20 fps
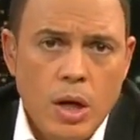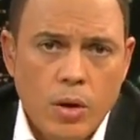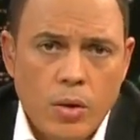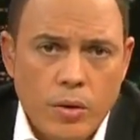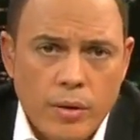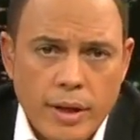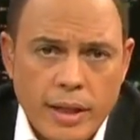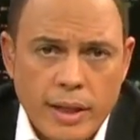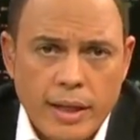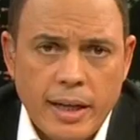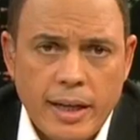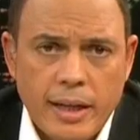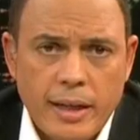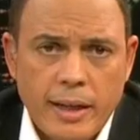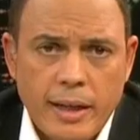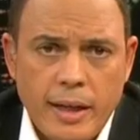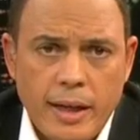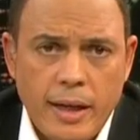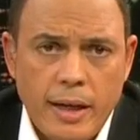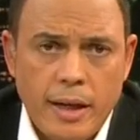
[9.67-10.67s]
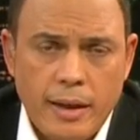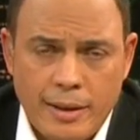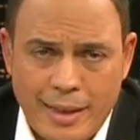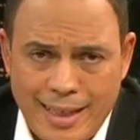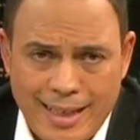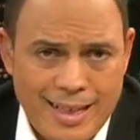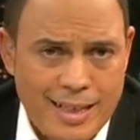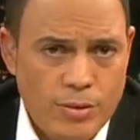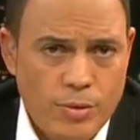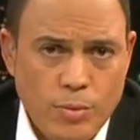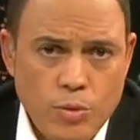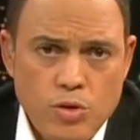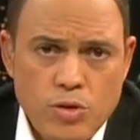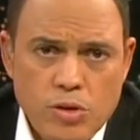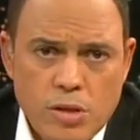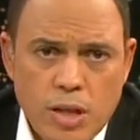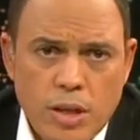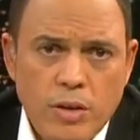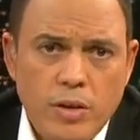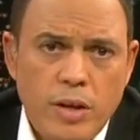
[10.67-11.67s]
con el que está ganando
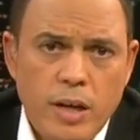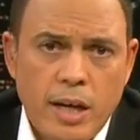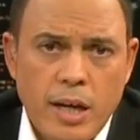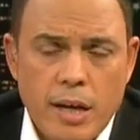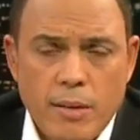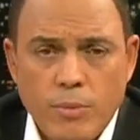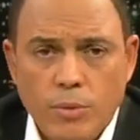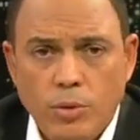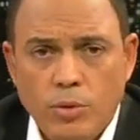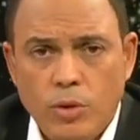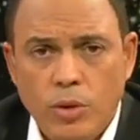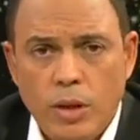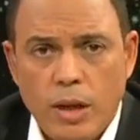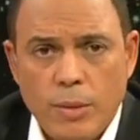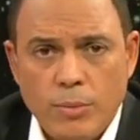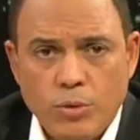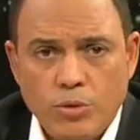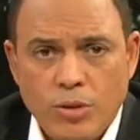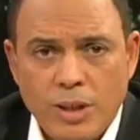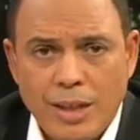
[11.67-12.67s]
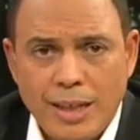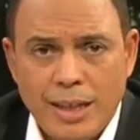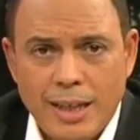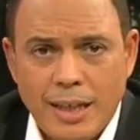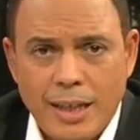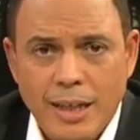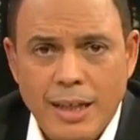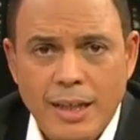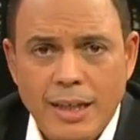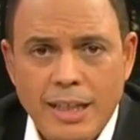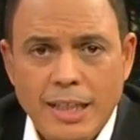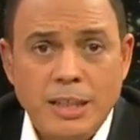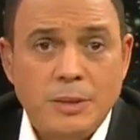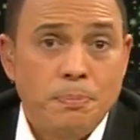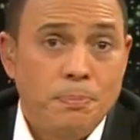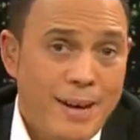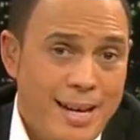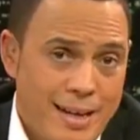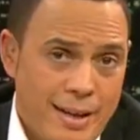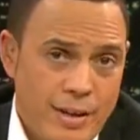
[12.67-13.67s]
muchos seguidores en el mundo de la música
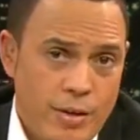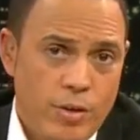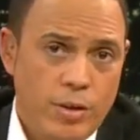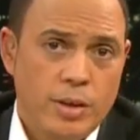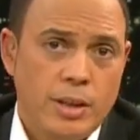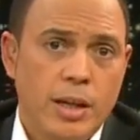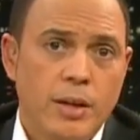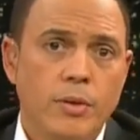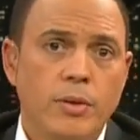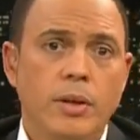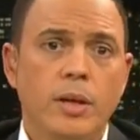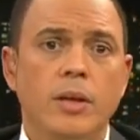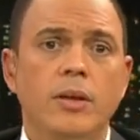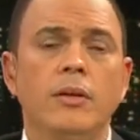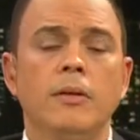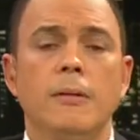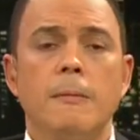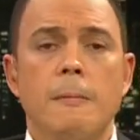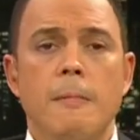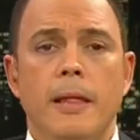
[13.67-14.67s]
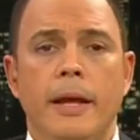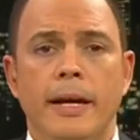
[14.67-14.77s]
hispana de los Estados Unidos.